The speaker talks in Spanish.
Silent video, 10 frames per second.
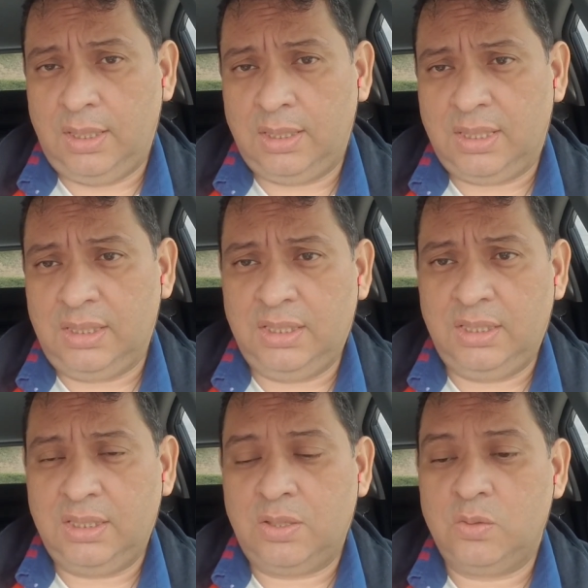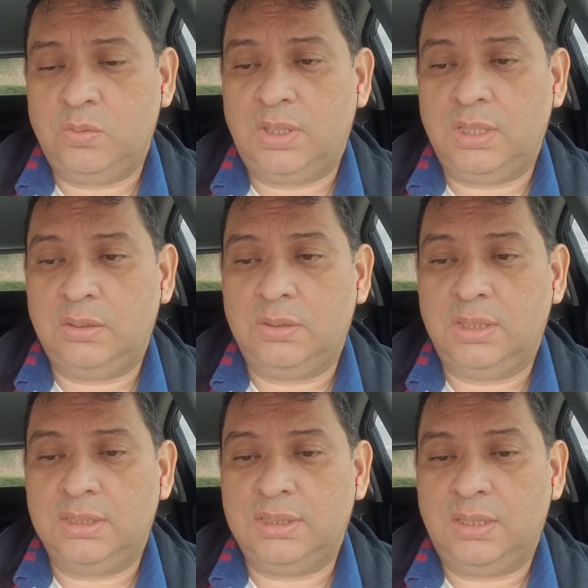clínicas o lugares donde he
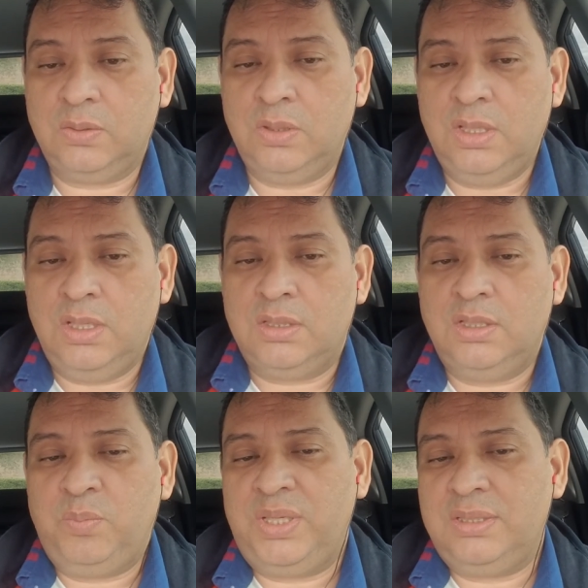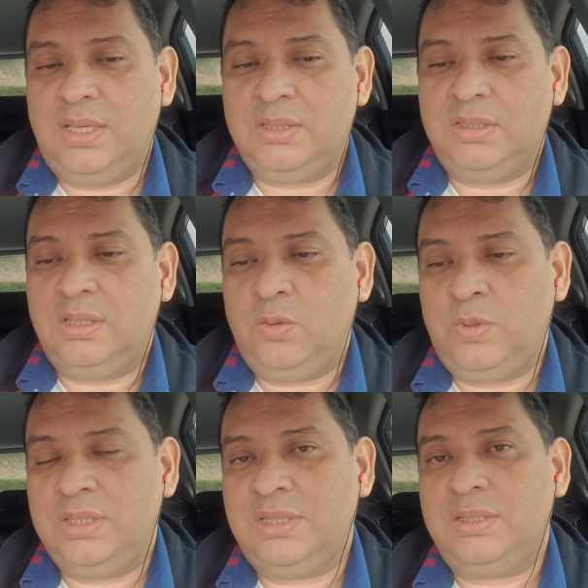estado, siempre se hacen
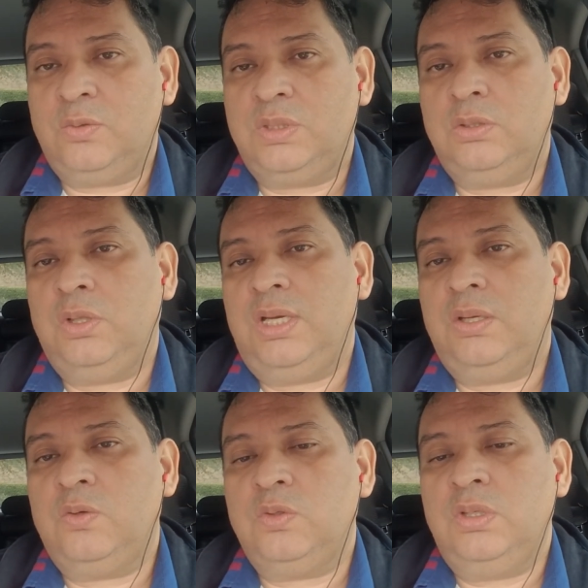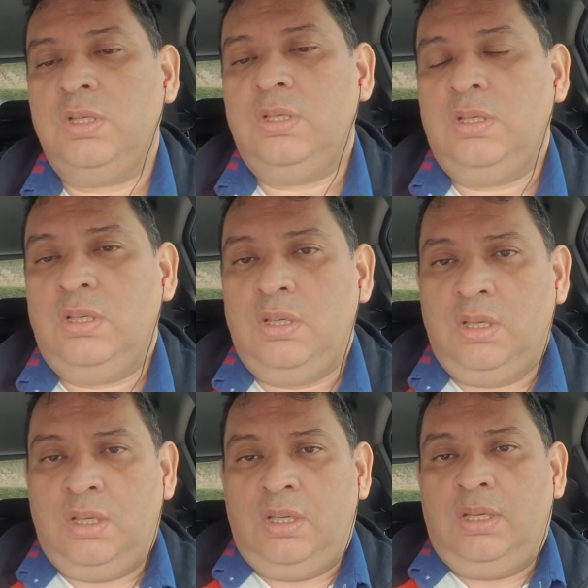encuestas, cuestionarios
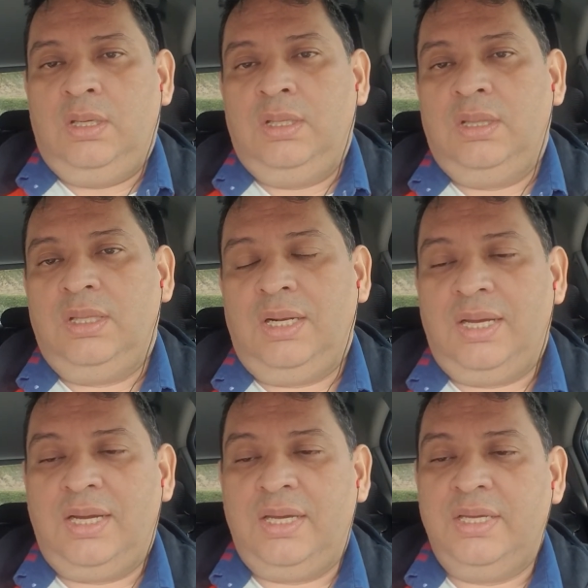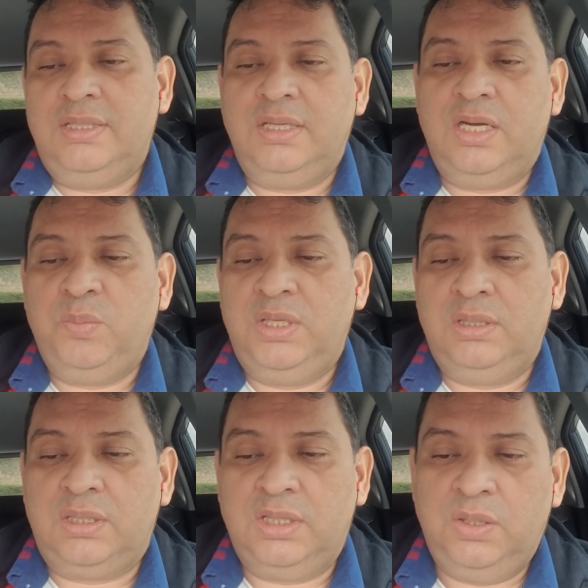de las agencias
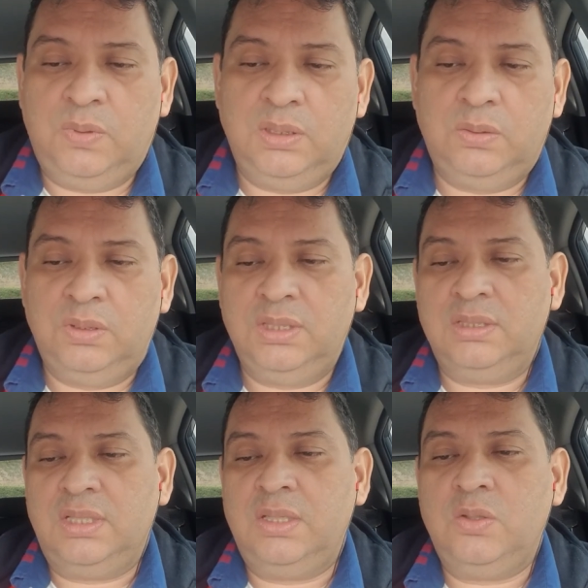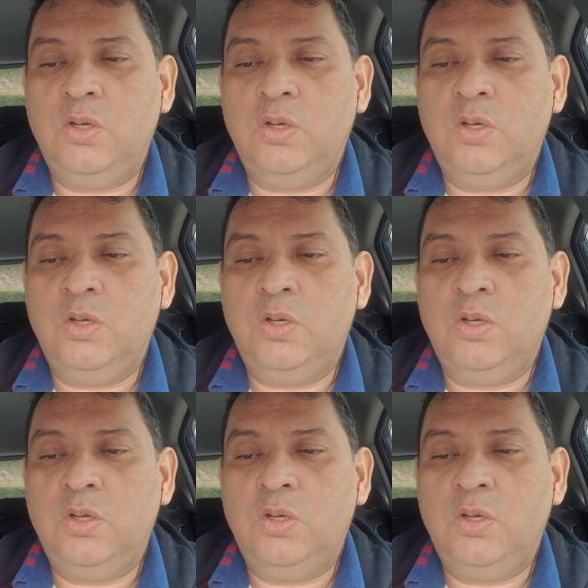administrativas donde he estado